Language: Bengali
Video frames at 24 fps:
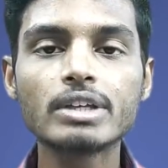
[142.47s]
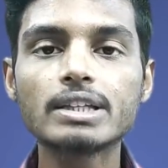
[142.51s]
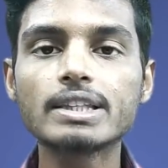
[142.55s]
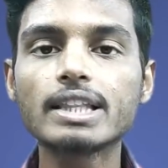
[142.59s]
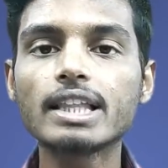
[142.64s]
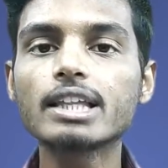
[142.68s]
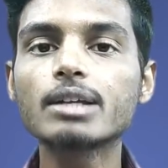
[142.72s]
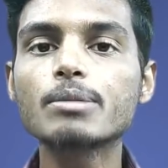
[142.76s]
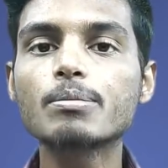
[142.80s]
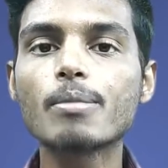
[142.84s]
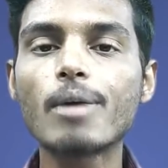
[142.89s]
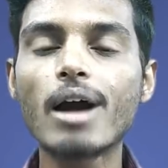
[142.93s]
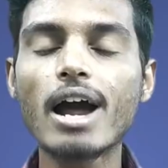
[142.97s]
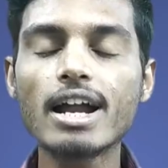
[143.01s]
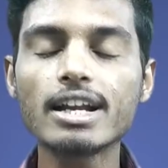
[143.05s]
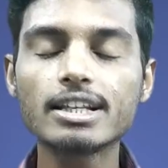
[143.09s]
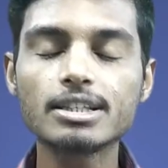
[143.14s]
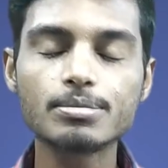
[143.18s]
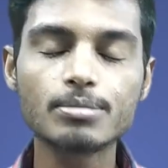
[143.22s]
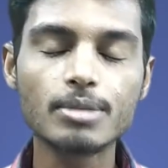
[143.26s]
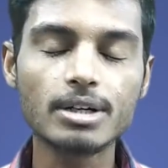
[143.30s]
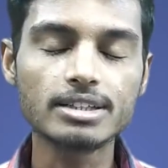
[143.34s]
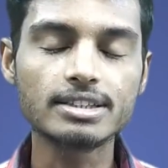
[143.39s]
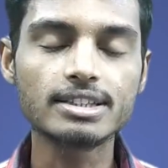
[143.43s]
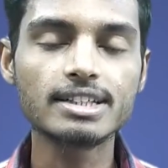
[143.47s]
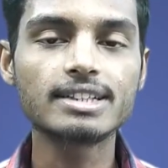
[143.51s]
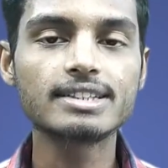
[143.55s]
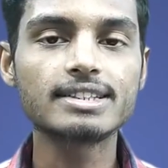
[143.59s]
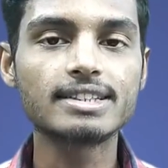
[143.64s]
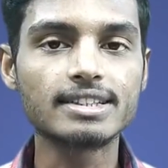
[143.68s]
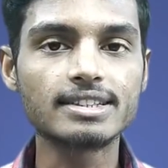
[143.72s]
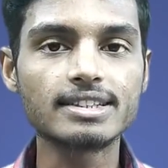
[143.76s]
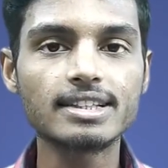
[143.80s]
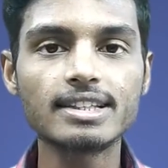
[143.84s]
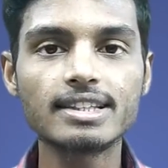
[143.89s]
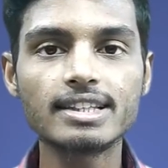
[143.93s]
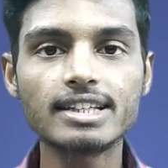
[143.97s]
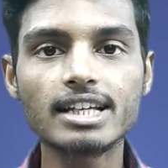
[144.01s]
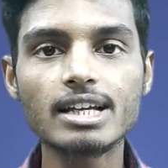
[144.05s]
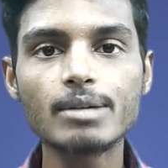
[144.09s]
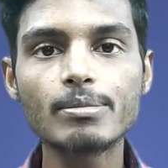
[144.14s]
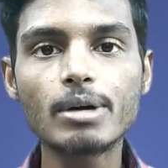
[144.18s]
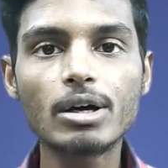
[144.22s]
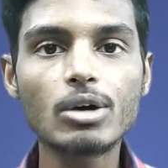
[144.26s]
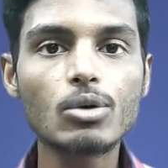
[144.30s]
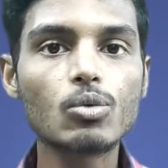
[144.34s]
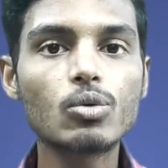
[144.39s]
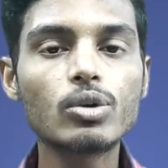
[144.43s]
তাদের মার্চ মাসের শেষের দিকে
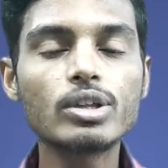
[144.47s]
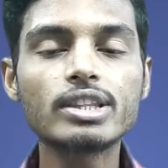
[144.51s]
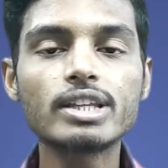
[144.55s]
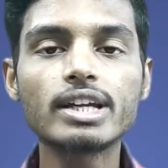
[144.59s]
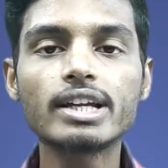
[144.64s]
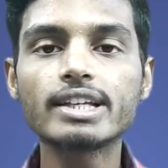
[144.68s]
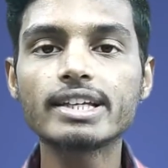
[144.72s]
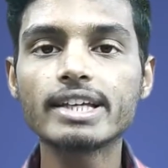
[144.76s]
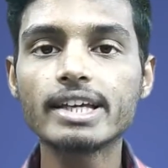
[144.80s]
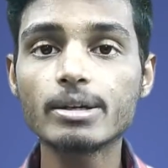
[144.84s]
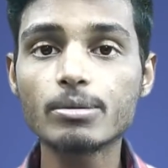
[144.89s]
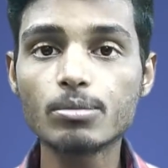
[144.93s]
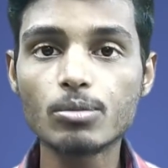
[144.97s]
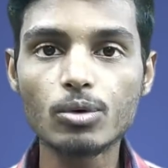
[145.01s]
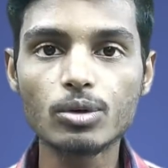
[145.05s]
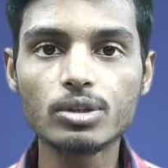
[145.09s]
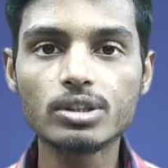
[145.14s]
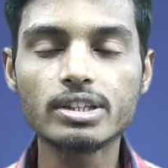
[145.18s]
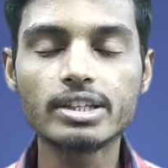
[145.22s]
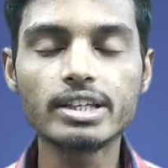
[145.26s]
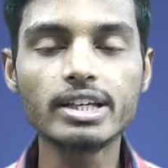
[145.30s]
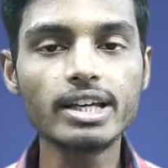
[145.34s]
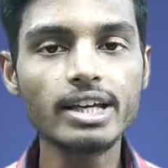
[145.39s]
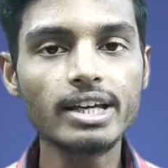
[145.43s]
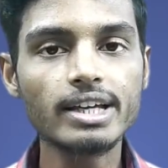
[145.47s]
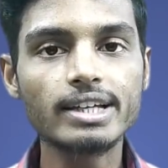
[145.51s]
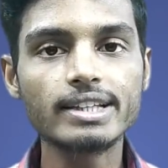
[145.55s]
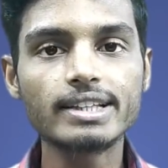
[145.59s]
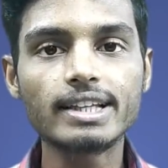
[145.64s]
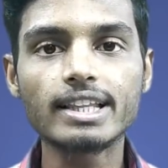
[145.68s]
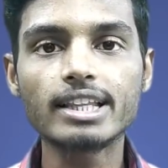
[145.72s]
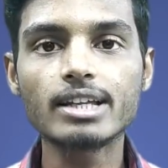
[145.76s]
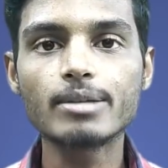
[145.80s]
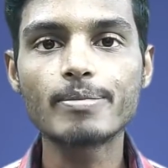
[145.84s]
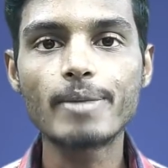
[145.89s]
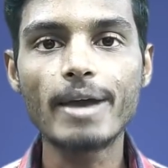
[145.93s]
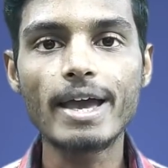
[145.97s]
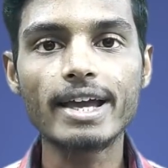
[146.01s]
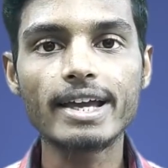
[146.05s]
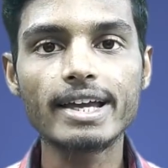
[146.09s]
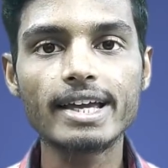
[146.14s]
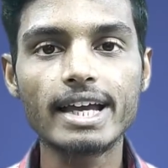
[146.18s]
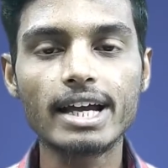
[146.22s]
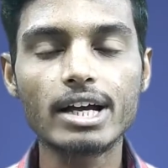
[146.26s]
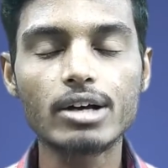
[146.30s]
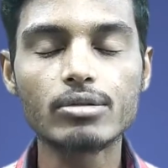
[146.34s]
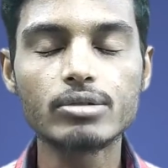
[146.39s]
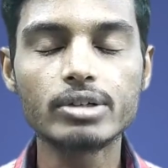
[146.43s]
বা কুড়ি তারিখের মধ্যে তাদের ব্যাংক
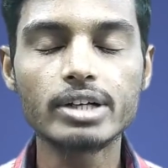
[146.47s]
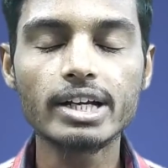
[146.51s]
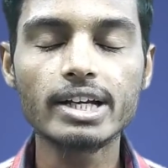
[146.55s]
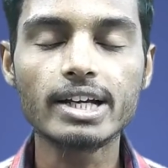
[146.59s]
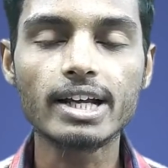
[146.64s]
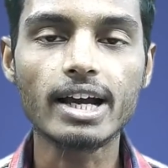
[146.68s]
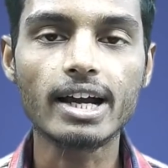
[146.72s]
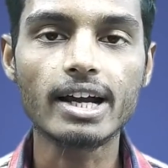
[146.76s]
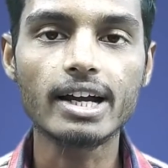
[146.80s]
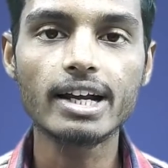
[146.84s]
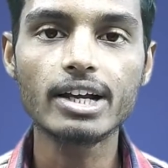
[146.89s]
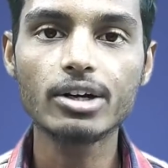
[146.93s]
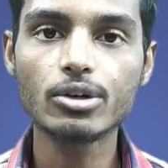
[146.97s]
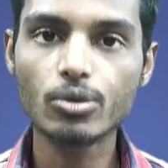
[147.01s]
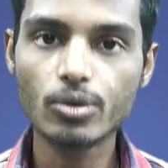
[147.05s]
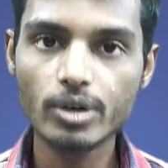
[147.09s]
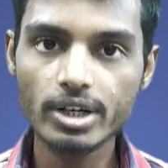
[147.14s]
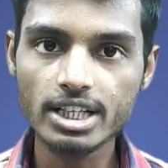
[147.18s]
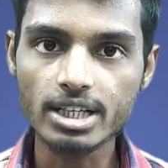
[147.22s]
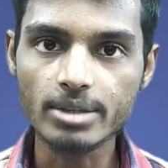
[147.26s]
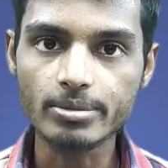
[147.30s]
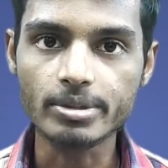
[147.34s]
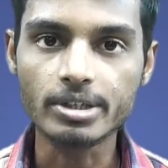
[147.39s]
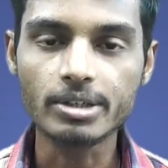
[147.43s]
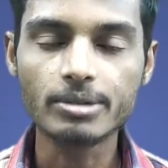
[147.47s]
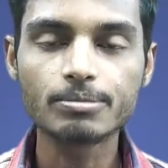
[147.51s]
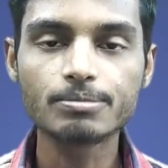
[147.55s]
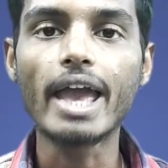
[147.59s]
অ্যাকাউন্টে টাকাটা ঢুকে যাবে